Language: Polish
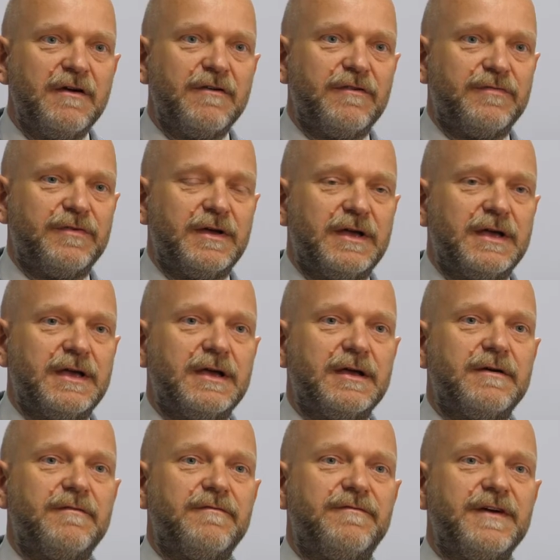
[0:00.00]
w
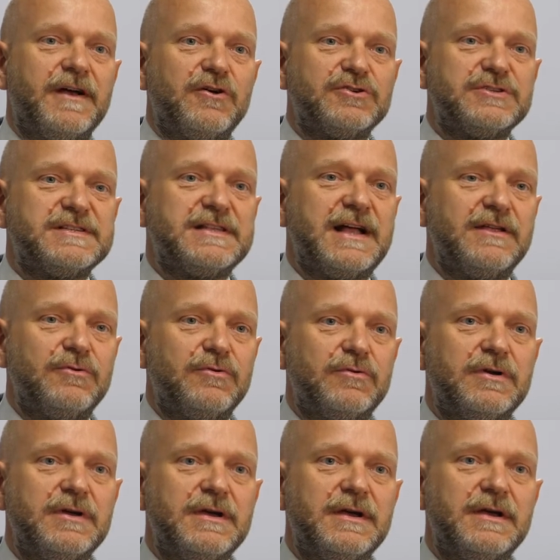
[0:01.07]
wykorzystaniu
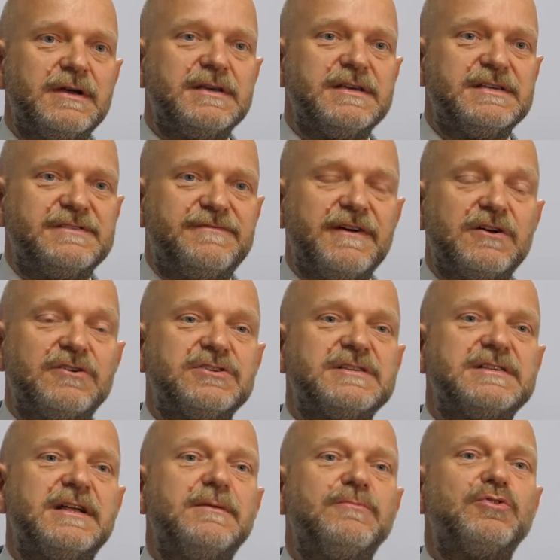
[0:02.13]
i z
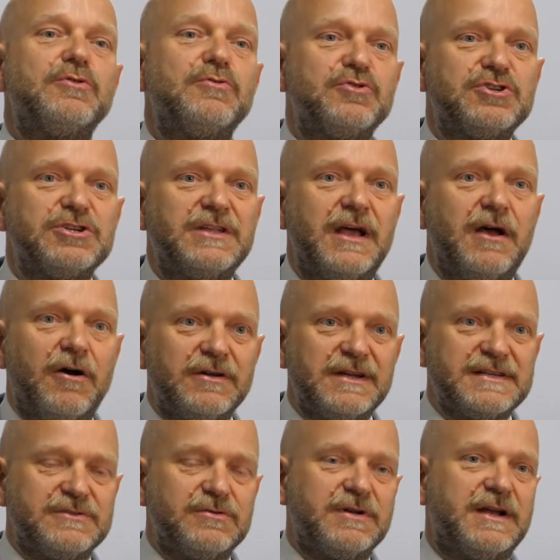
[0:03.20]
wykorzystaniem druku 3D
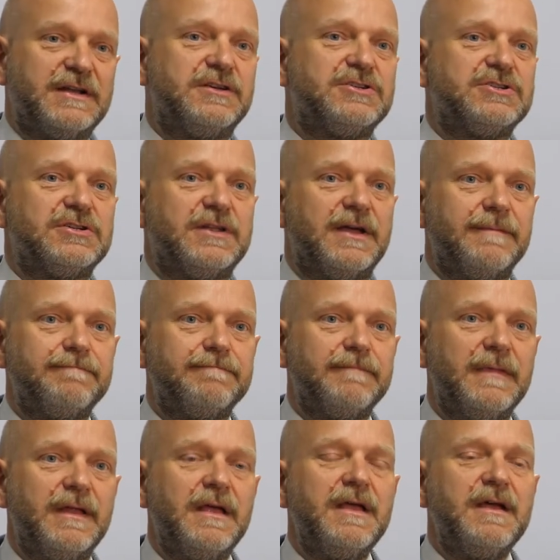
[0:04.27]
oraz drukarki 3D.
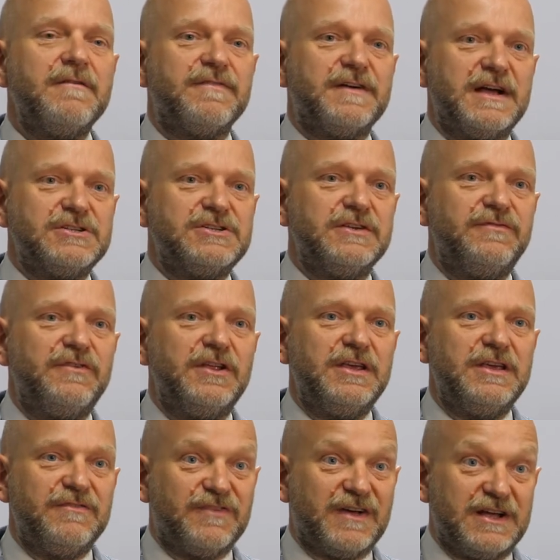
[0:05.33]
W każdej
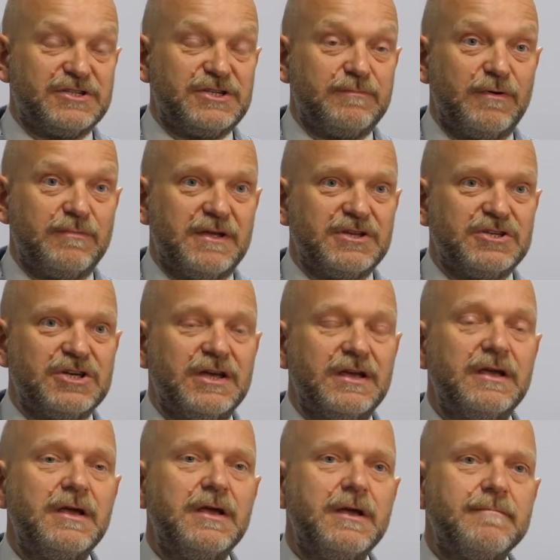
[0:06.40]
chwili i w każdym momencie
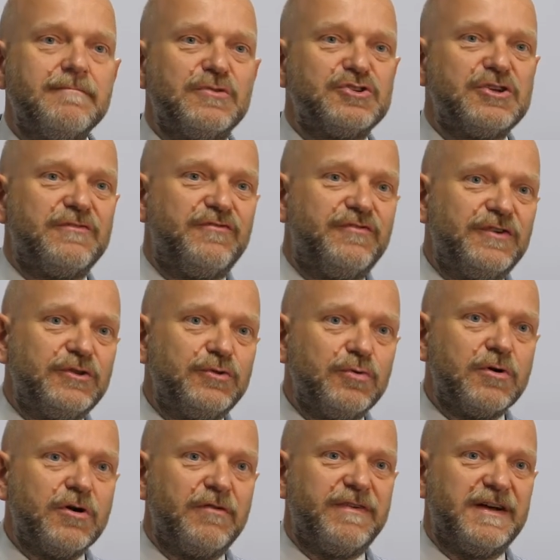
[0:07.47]
może
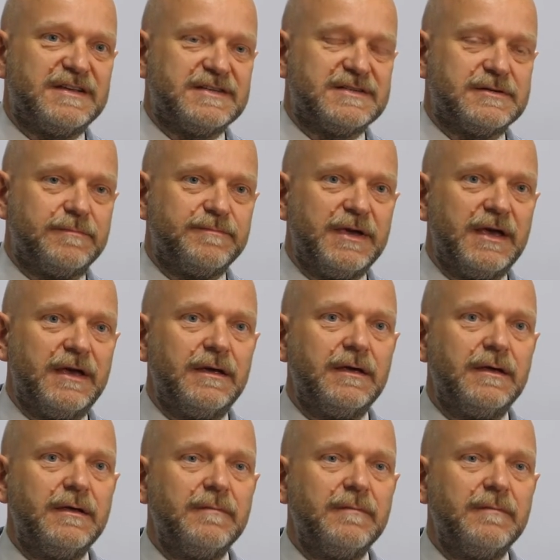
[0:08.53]
wydrukować sobie